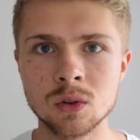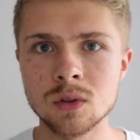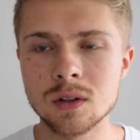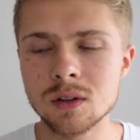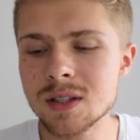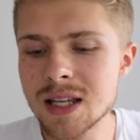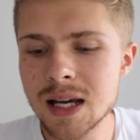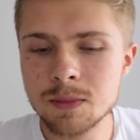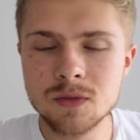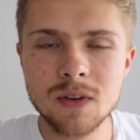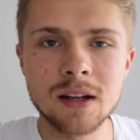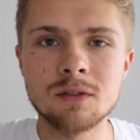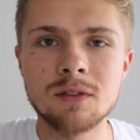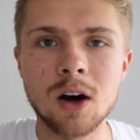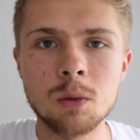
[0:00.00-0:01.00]
Und, und selbst
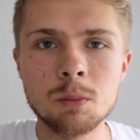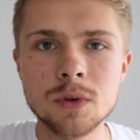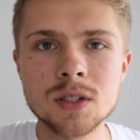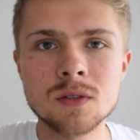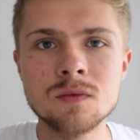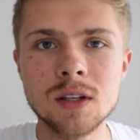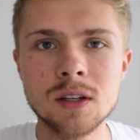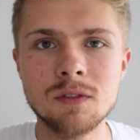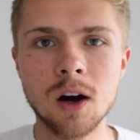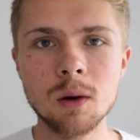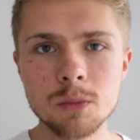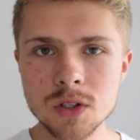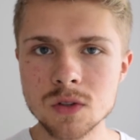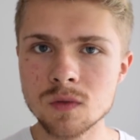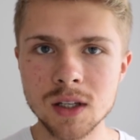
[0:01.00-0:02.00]
wenn, warum müssen, wir, warum
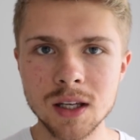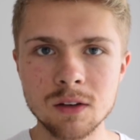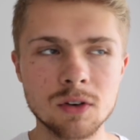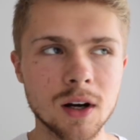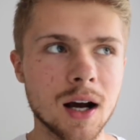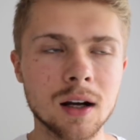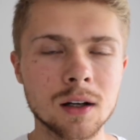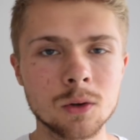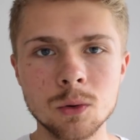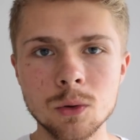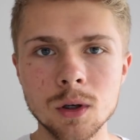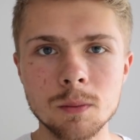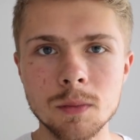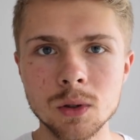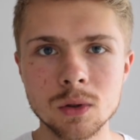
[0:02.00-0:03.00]
müssen wir jeden verkackten
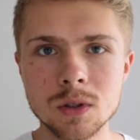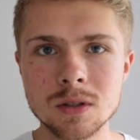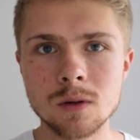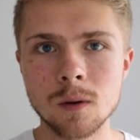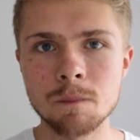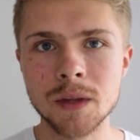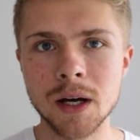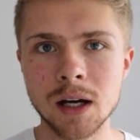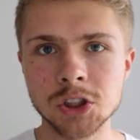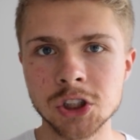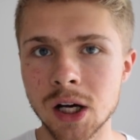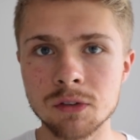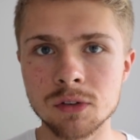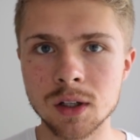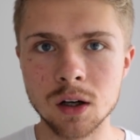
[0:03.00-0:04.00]
Hügel benutzen, um da
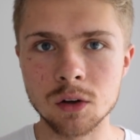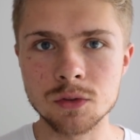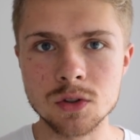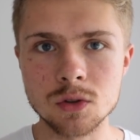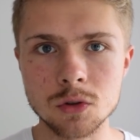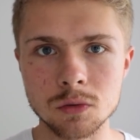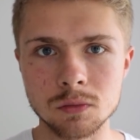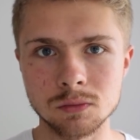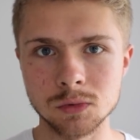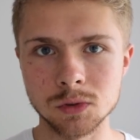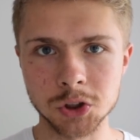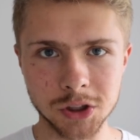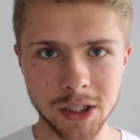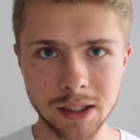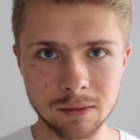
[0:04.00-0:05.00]
Schafe
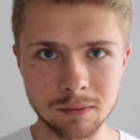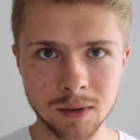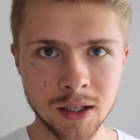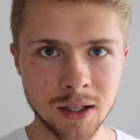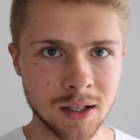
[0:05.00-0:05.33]
draufzustellen?